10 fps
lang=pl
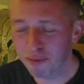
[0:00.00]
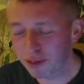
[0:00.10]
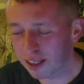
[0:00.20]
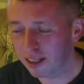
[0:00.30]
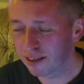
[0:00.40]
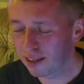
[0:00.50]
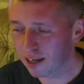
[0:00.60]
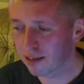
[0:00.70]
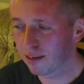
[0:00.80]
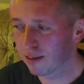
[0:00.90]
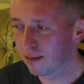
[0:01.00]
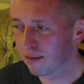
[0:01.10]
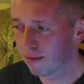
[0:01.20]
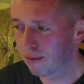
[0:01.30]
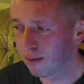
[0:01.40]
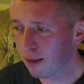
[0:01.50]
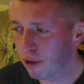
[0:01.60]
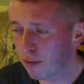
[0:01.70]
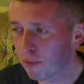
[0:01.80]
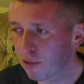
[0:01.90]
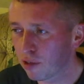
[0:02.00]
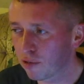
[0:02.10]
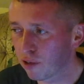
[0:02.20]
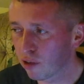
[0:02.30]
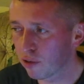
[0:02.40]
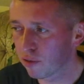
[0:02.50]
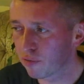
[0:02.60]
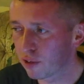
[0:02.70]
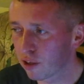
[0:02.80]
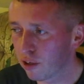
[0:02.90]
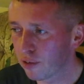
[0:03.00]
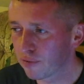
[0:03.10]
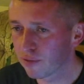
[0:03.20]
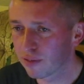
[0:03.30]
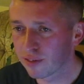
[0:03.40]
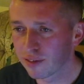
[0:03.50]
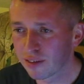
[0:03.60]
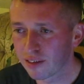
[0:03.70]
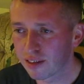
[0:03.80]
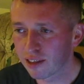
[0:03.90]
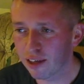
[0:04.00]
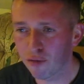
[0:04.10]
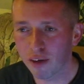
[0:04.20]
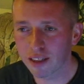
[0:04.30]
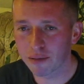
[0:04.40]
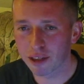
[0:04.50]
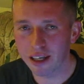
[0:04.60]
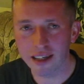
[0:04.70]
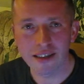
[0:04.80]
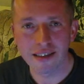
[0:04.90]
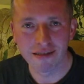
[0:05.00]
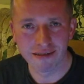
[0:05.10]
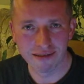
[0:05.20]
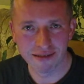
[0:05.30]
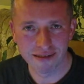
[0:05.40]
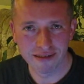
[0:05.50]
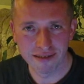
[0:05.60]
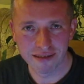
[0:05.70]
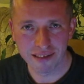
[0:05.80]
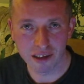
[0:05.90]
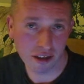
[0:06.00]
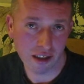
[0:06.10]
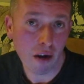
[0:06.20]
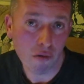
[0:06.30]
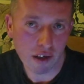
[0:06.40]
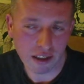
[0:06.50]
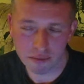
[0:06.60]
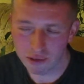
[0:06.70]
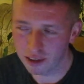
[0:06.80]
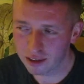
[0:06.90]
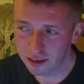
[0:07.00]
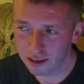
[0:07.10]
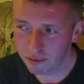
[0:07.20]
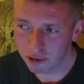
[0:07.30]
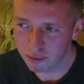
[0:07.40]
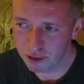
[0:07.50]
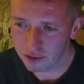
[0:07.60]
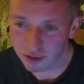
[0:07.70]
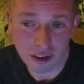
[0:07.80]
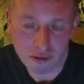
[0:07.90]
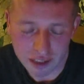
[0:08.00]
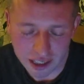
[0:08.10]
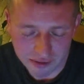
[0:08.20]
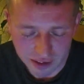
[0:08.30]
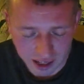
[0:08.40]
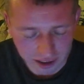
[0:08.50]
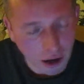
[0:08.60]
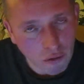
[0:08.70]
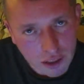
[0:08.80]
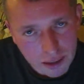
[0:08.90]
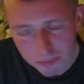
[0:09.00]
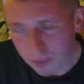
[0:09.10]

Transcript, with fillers: był taki żart. E, ja mogę powiedzieć to, co, mm, co ja uważam, że jest. To ja uważam. Niekoniecznie musi być, że wszyscy uważają. Ale ja uważam.